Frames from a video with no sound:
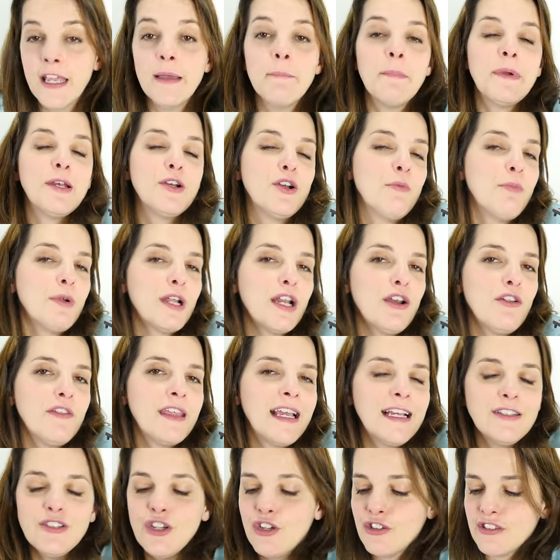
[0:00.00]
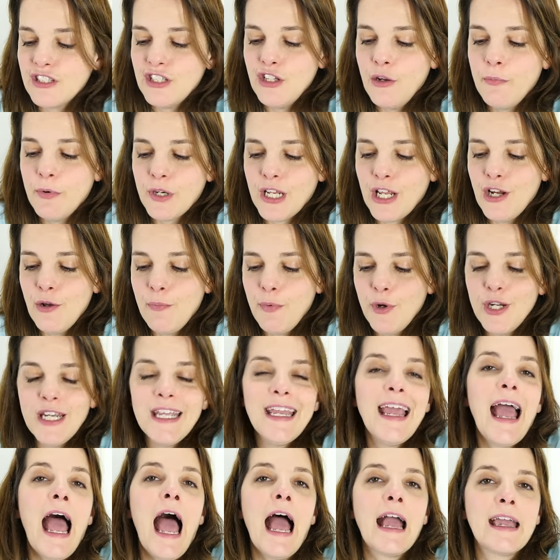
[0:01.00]
pero no porque lo diga yo, sino porque lo
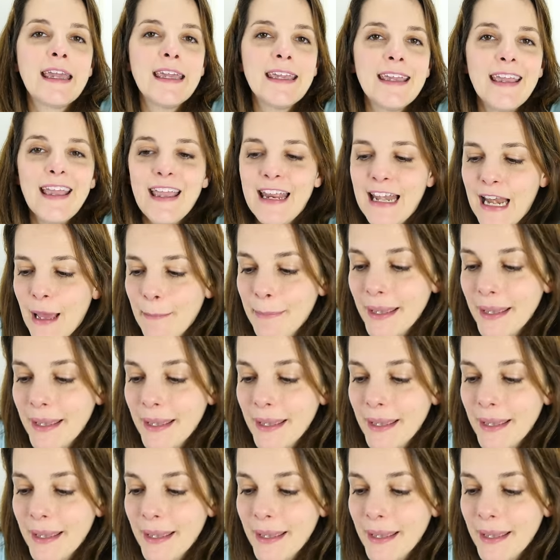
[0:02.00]
pone aquí, en la